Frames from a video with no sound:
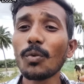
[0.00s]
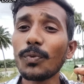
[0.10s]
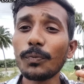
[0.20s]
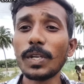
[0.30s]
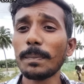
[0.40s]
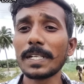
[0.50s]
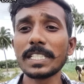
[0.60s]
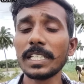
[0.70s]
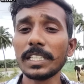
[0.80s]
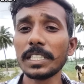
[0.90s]
ఇప్పుడు
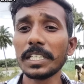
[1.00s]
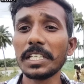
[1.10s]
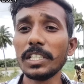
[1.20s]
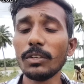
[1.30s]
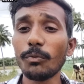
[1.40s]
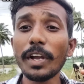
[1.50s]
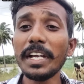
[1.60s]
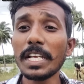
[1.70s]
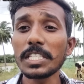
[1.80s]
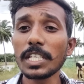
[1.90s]
ఫిఫ్టీ పర్సెంట్ అయితే
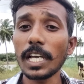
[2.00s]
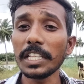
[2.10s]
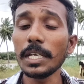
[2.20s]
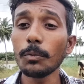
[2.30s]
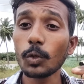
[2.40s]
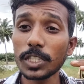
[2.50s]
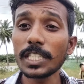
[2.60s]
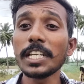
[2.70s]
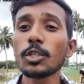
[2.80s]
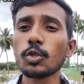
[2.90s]
తగ్గింది ఫైవ్ డేస్ ఇంకా
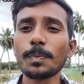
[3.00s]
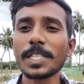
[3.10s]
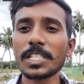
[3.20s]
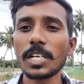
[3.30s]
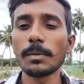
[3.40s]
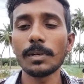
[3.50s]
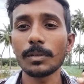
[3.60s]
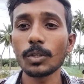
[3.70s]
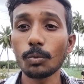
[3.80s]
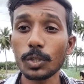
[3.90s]
అది వస్తేనే
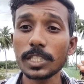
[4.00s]
చూపించా